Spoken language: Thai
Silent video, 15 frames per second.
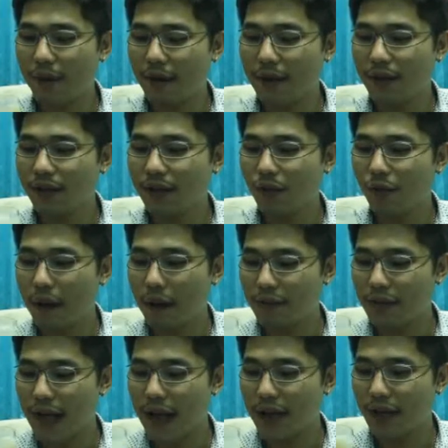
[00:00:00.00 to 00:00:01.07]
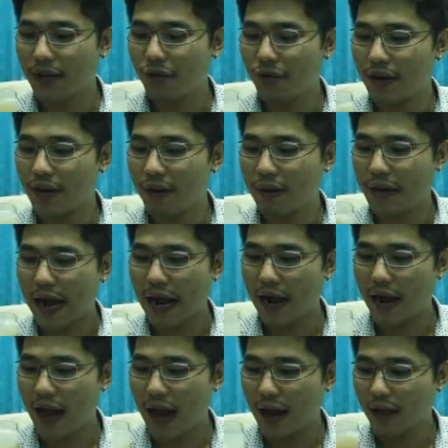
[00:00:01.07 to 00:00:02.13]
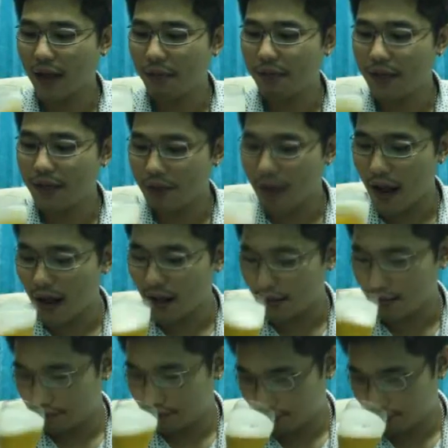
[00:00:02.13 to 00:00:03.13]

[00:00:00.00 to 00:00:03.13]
นะครับอันนี้คือความซ่าเนี่ยอยู่ในระดับกลางๆนะครับดื่มง่าย